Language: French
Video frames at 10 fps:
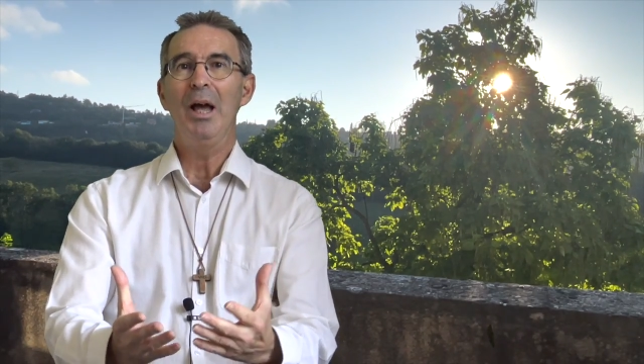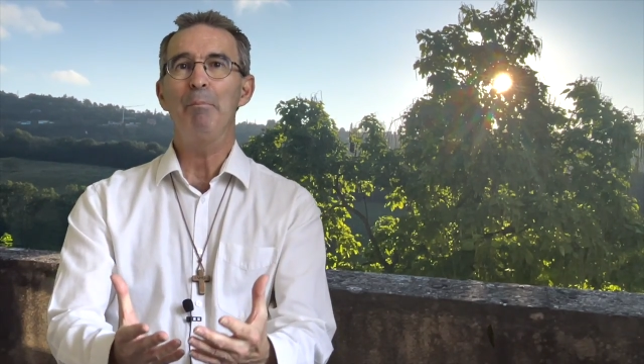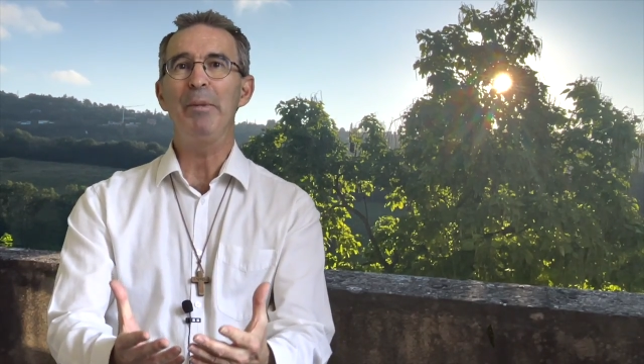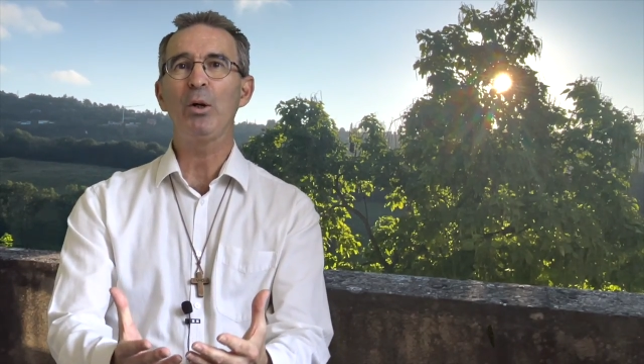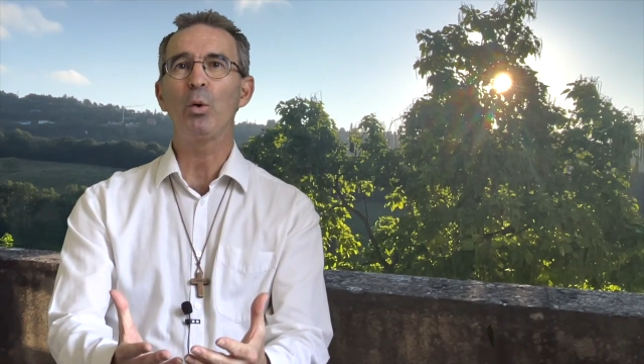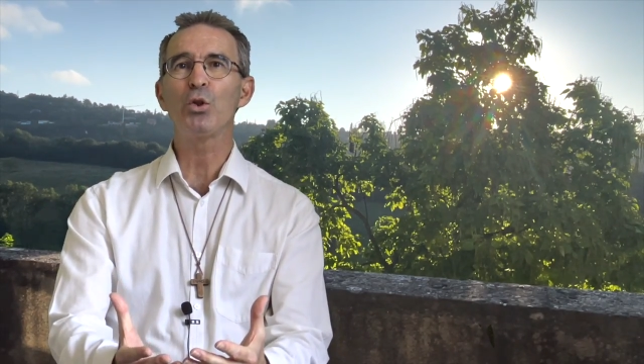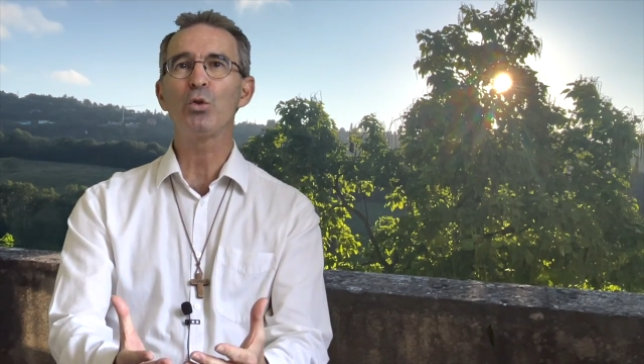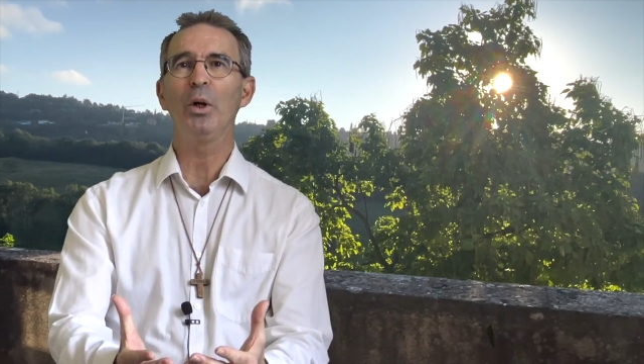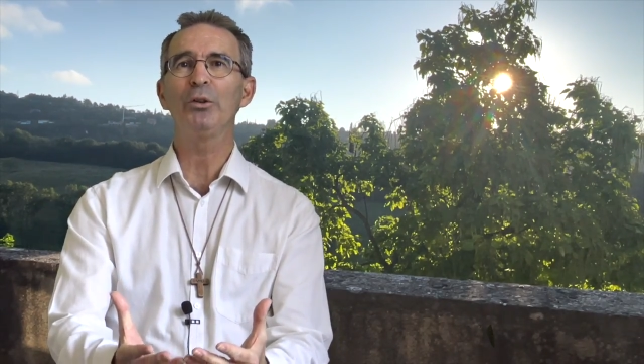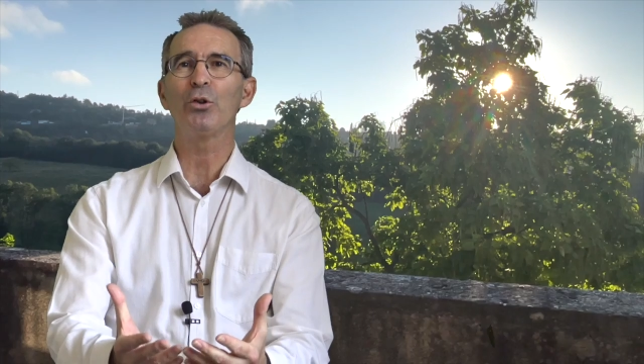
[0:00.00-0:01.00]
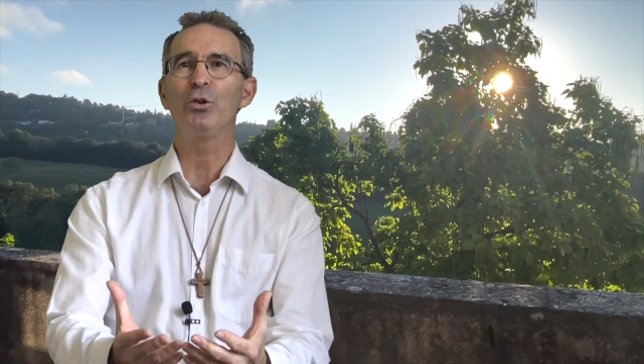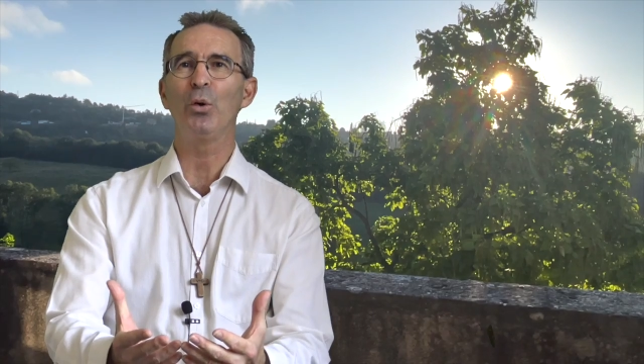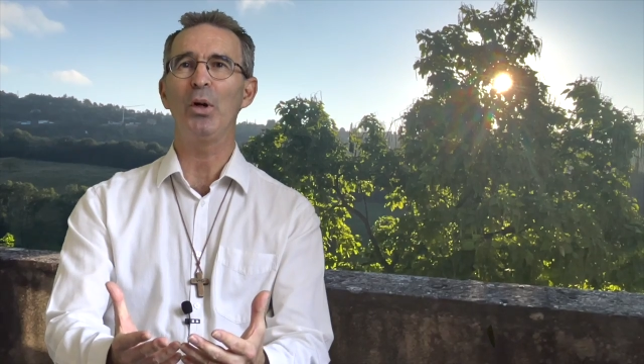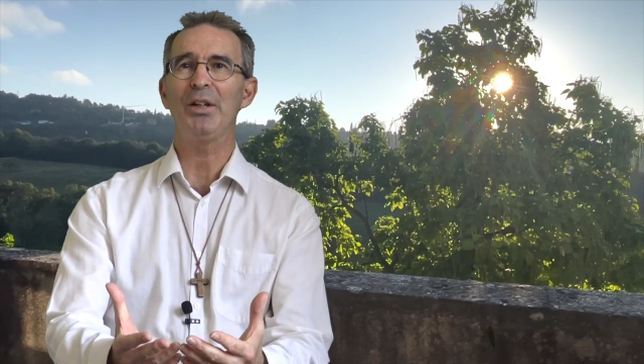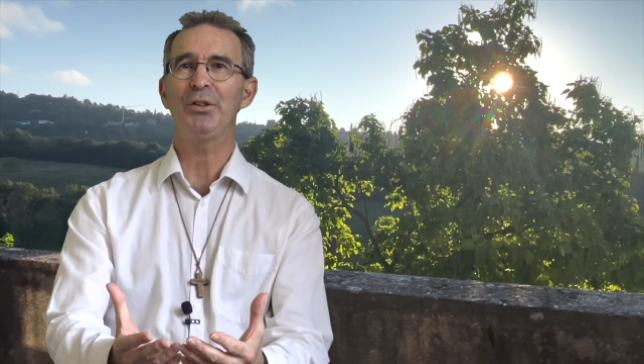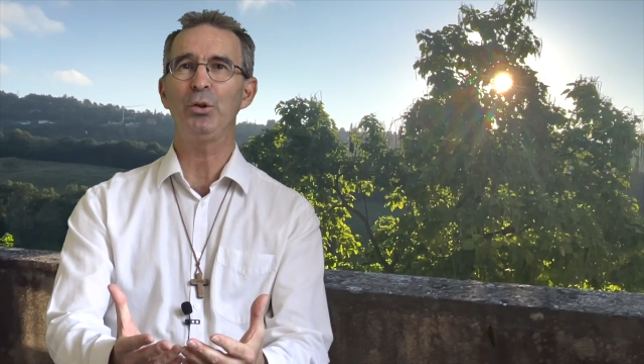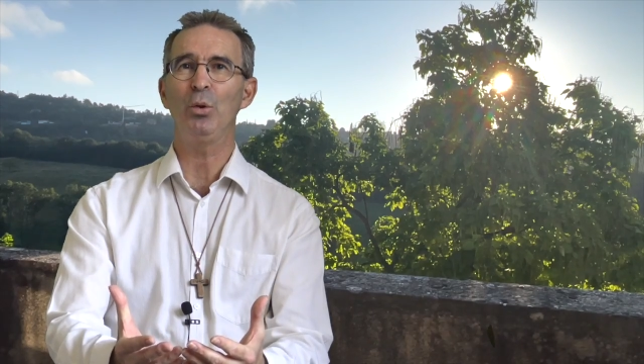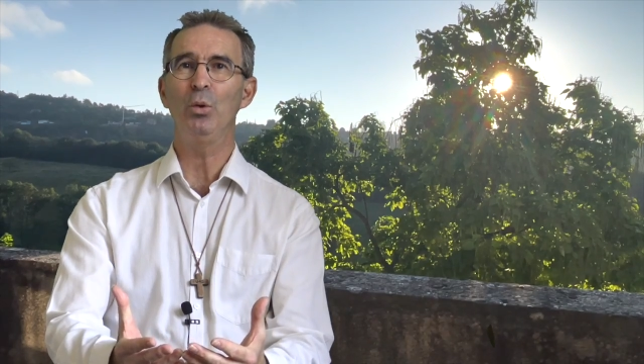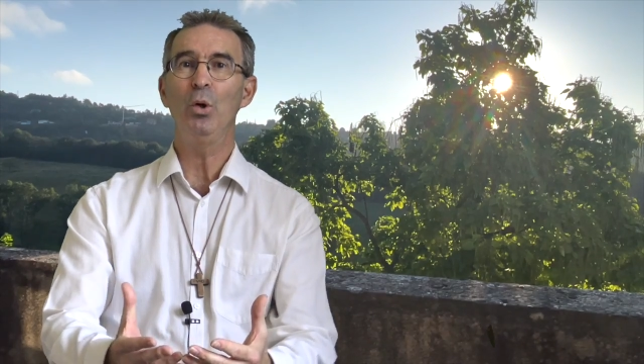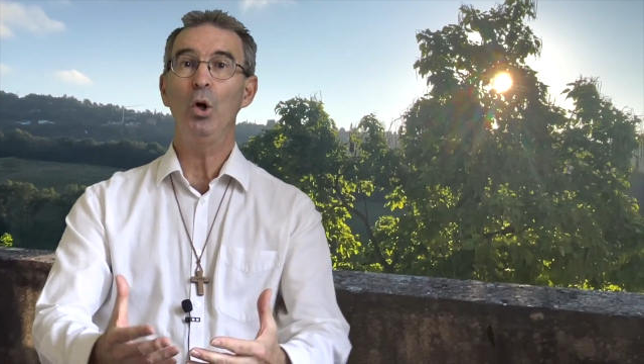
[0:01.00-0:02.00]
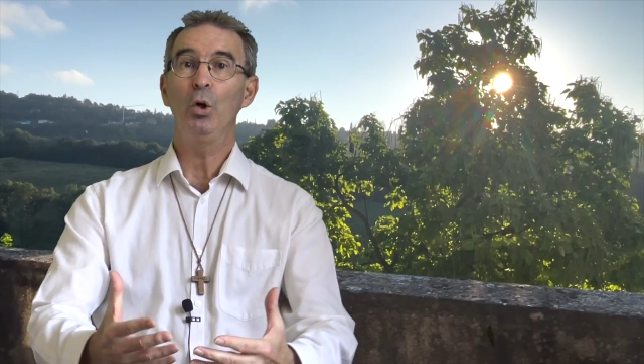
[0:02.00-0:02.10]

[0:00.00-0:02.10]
mais qu'on soit dans une relation